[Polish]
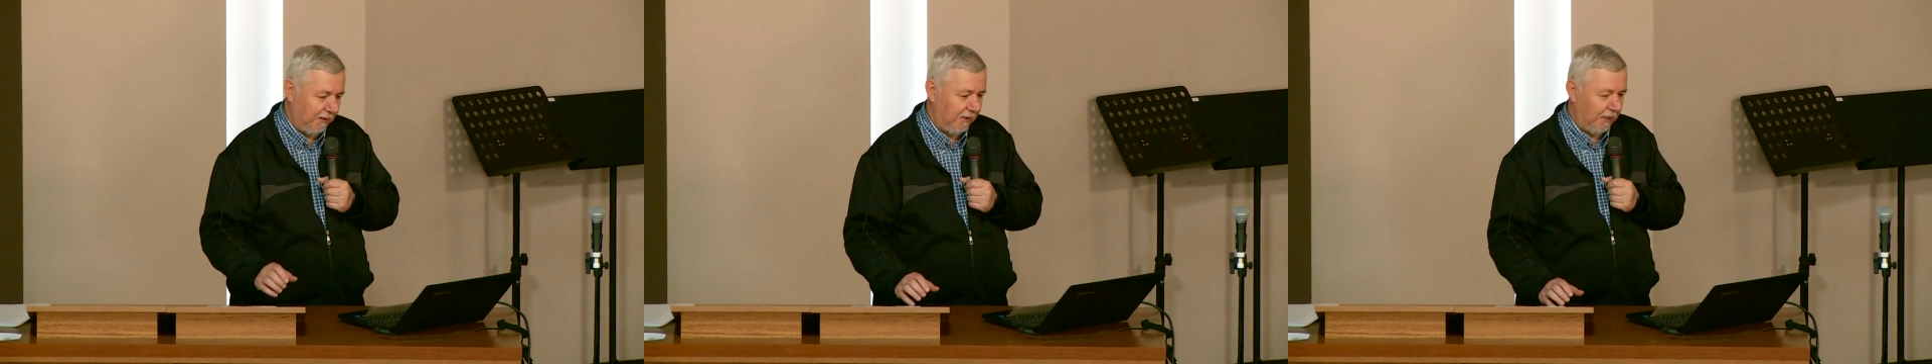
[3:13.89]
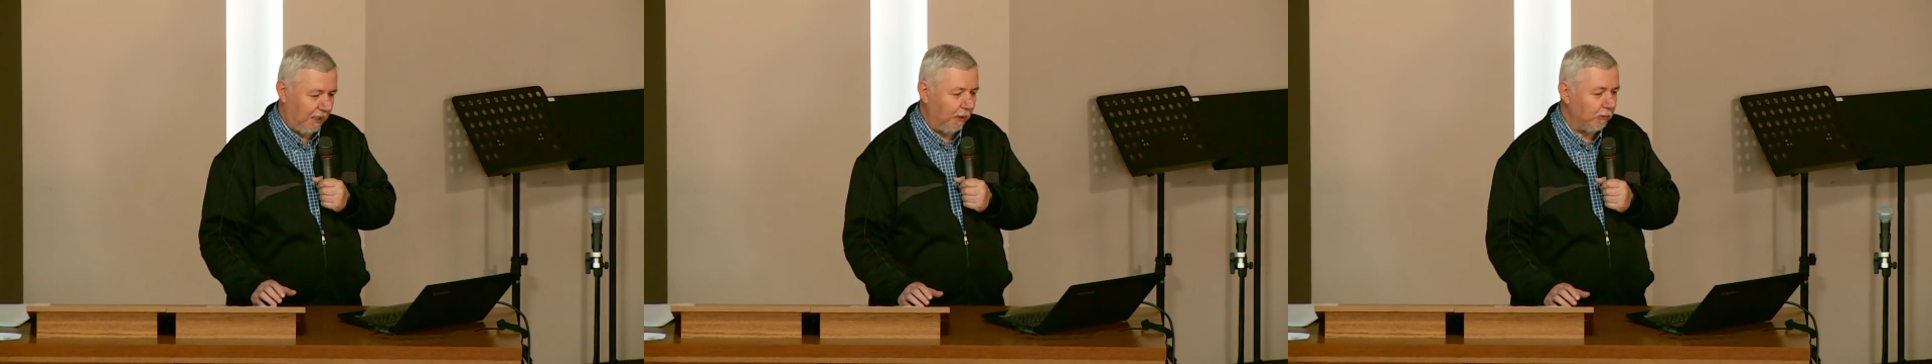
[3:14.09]

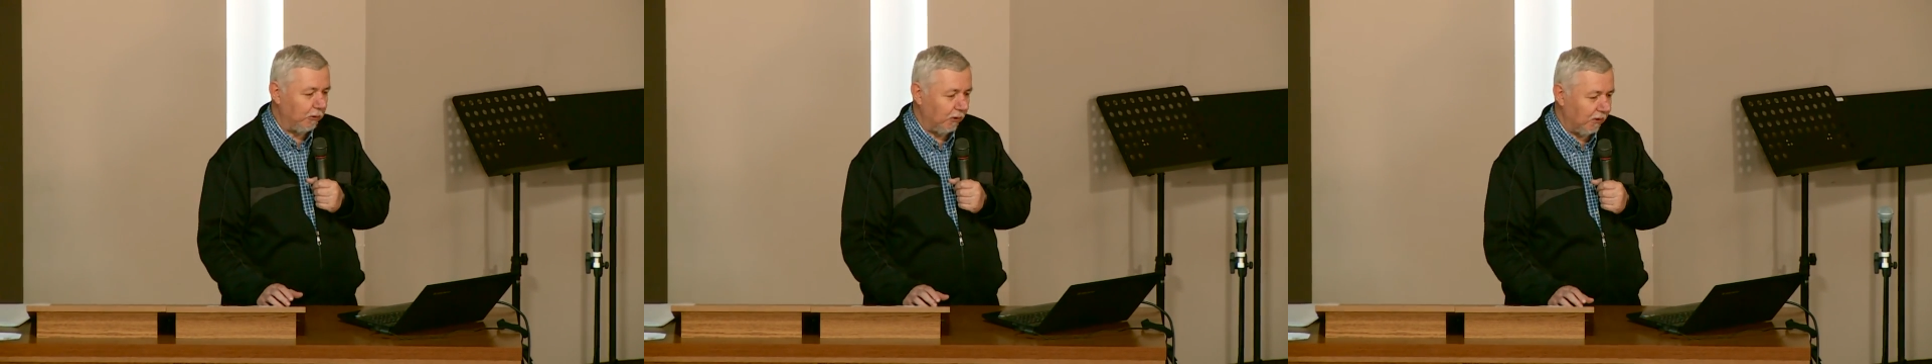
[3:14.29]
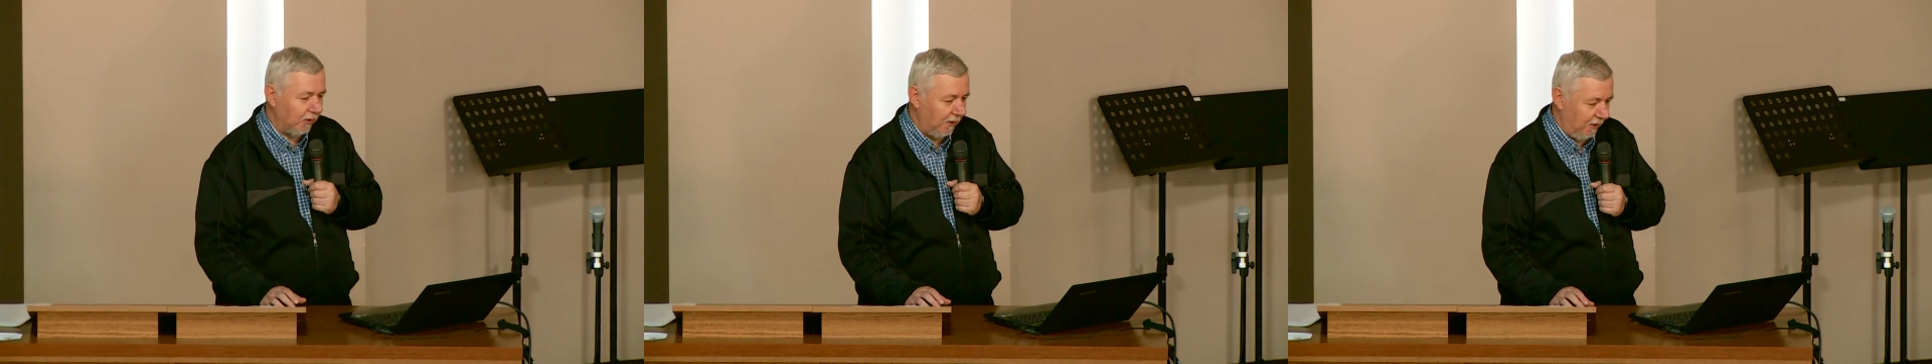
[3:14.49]

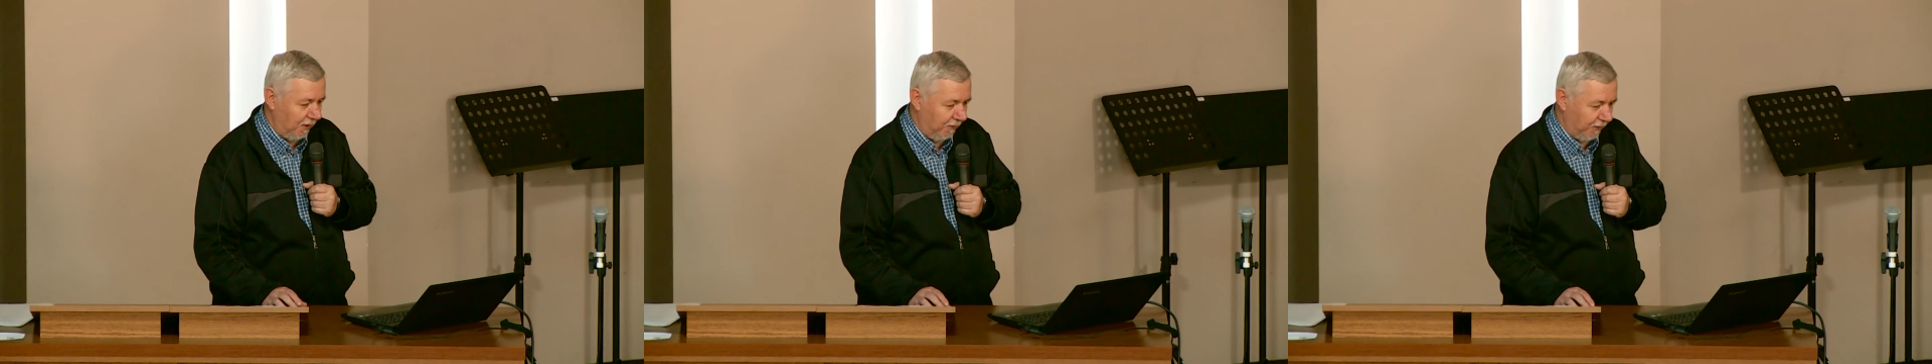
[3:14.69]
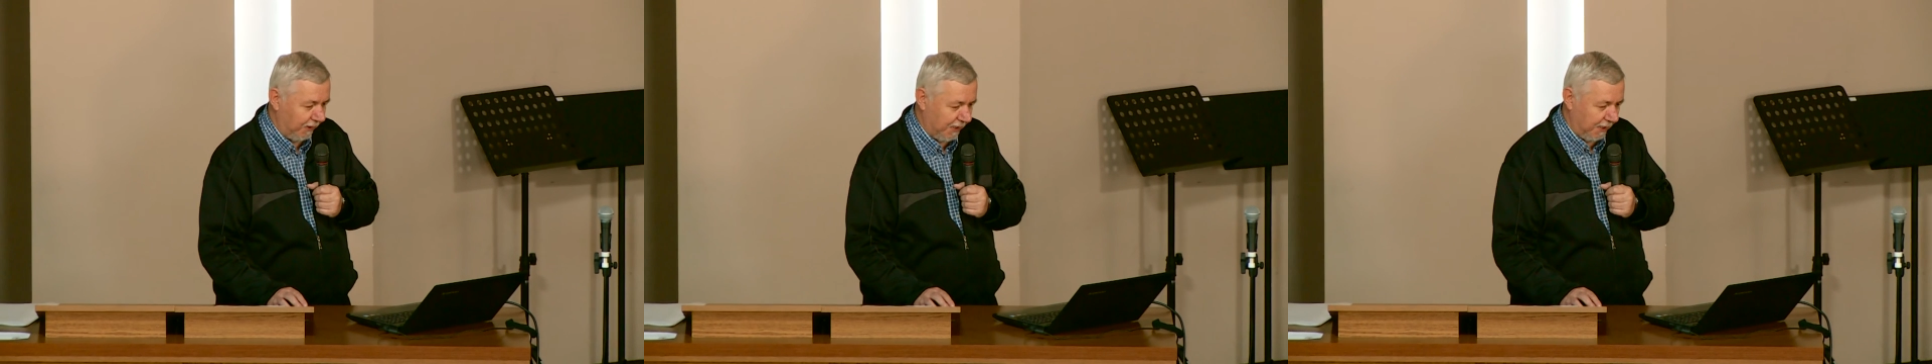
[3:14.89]
autor
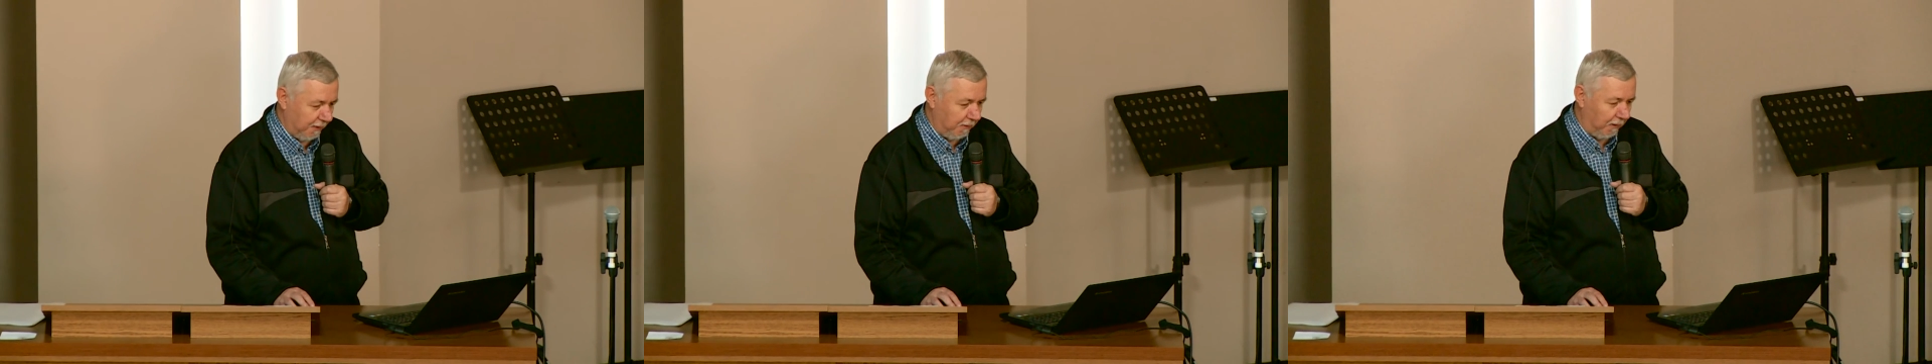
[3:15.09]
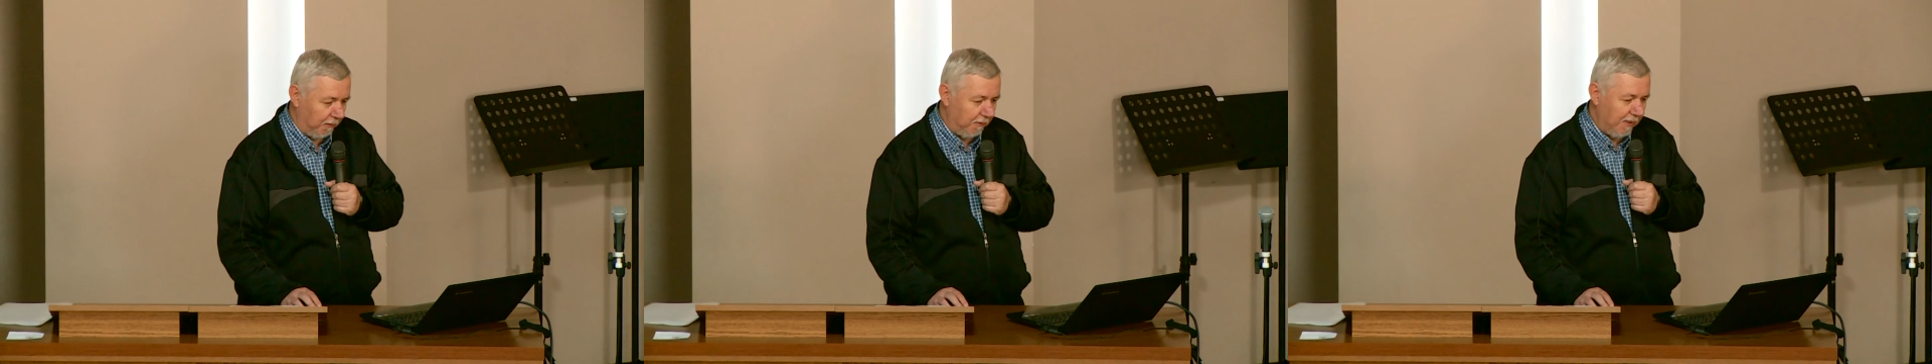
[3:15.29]

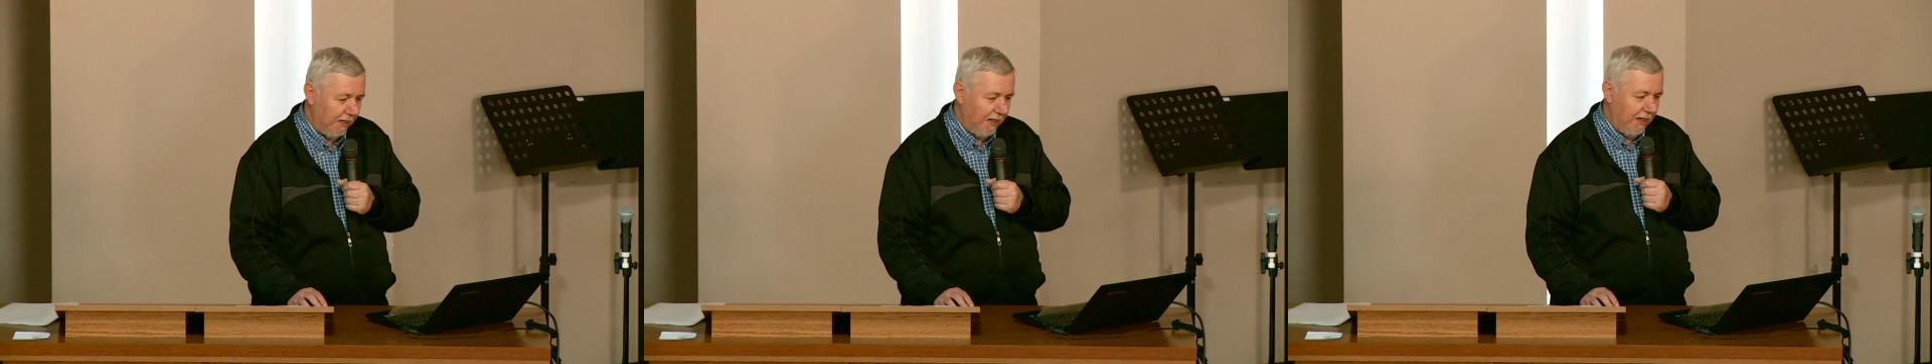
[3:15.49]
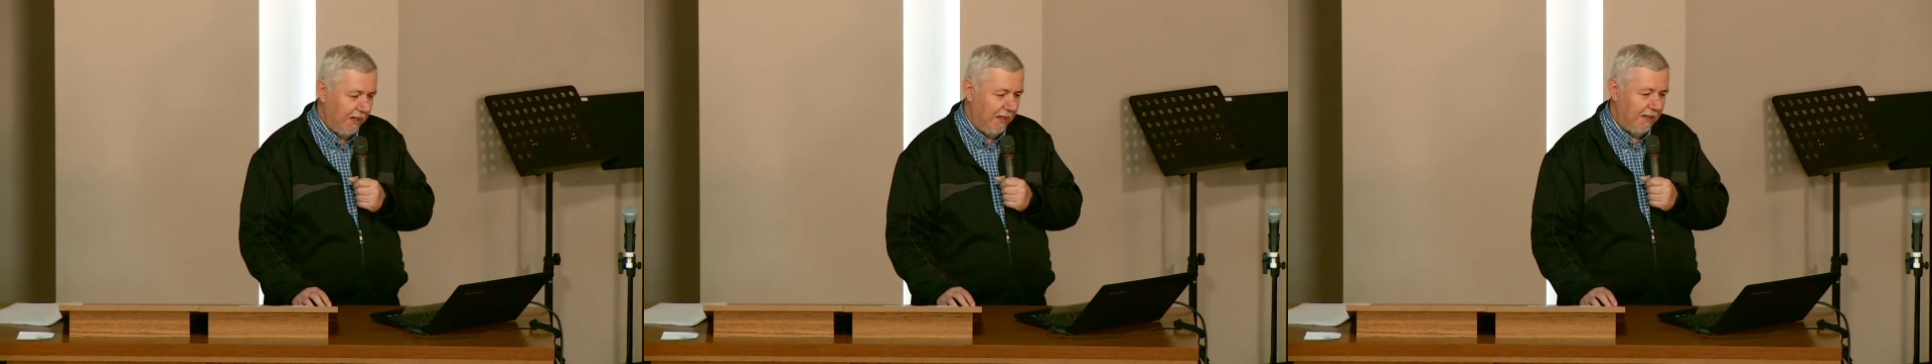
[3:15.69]
wysyłał.
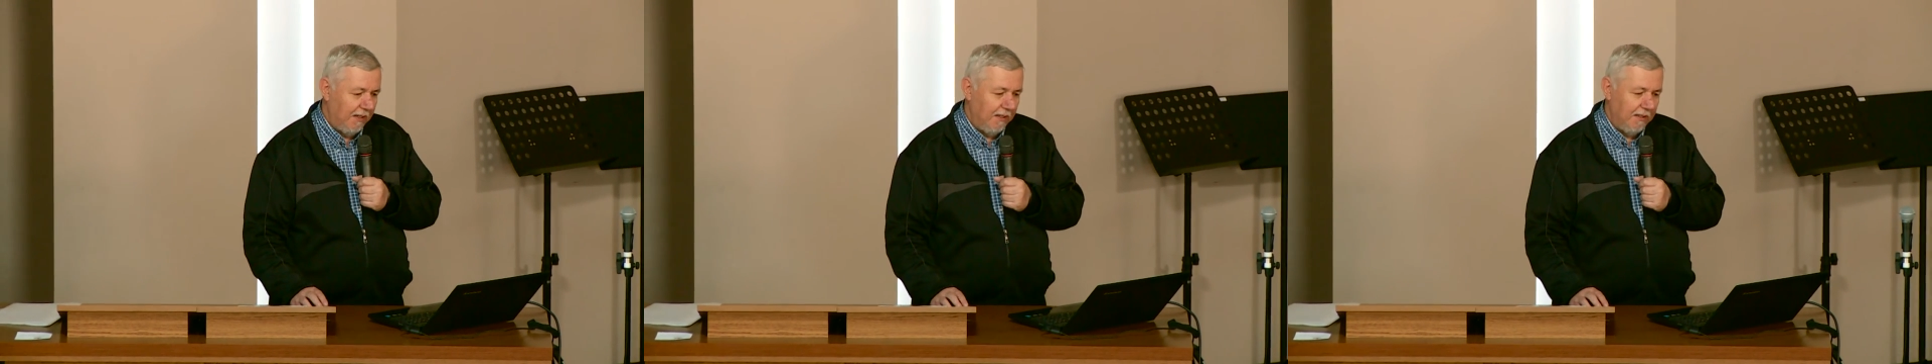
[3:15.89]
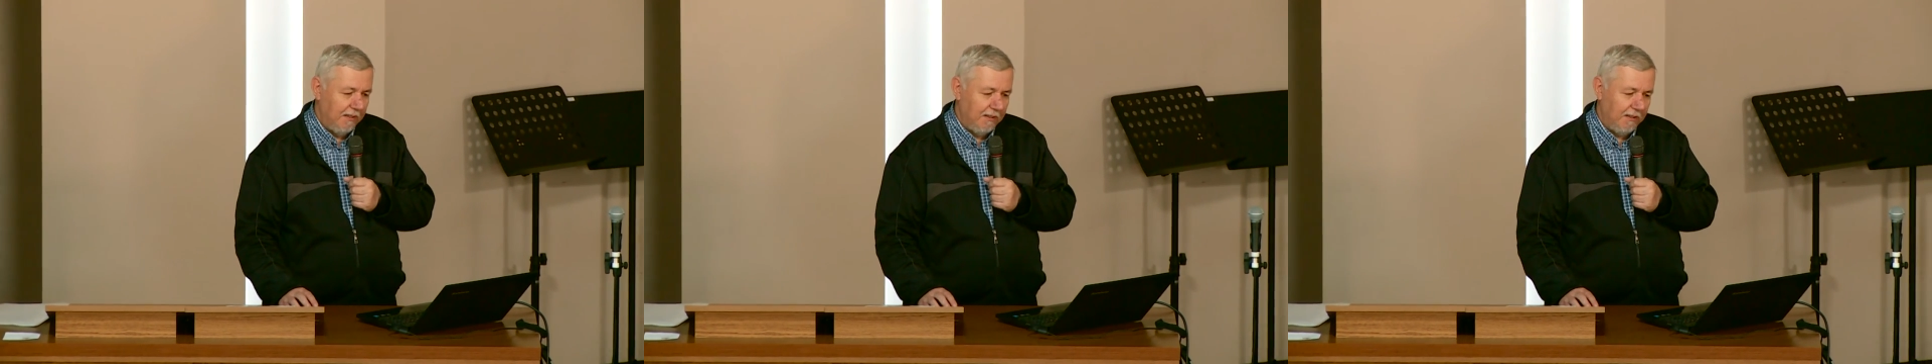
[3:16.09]

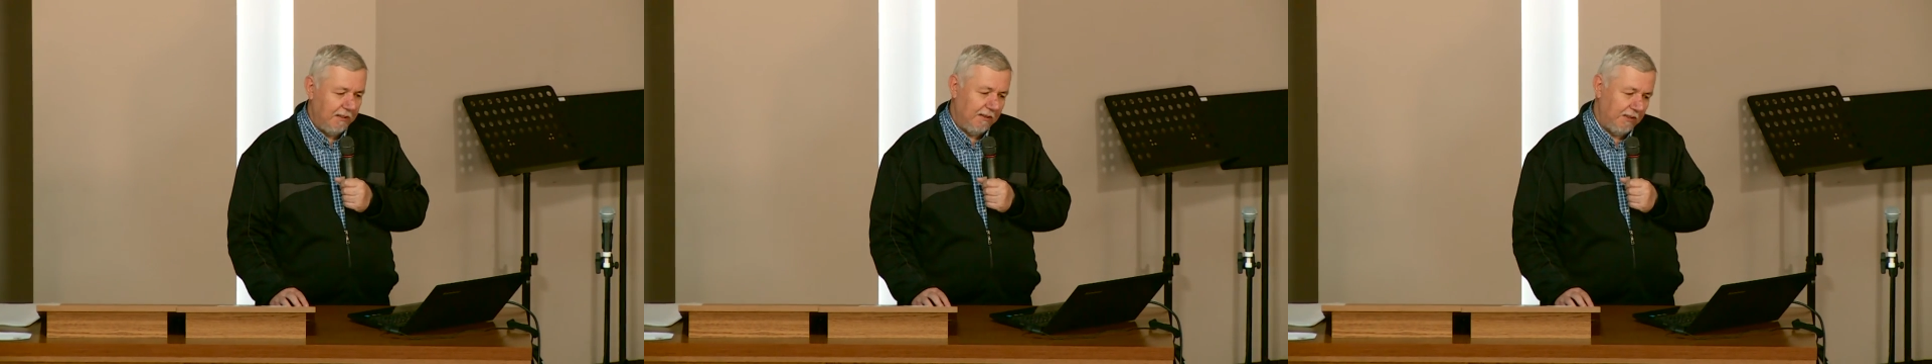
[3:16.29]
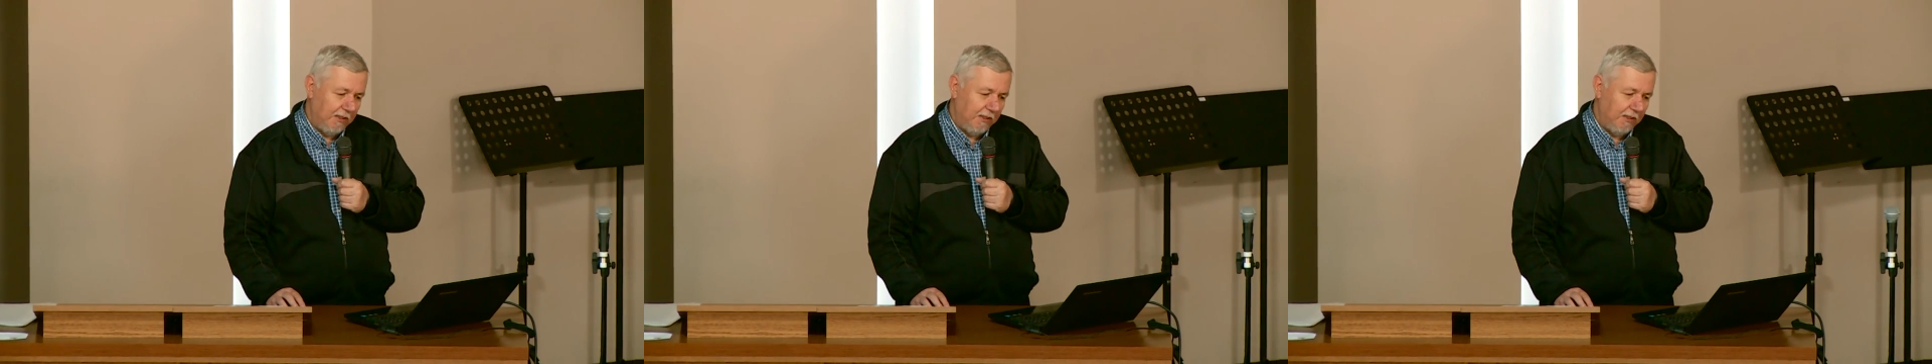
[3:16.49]
Y,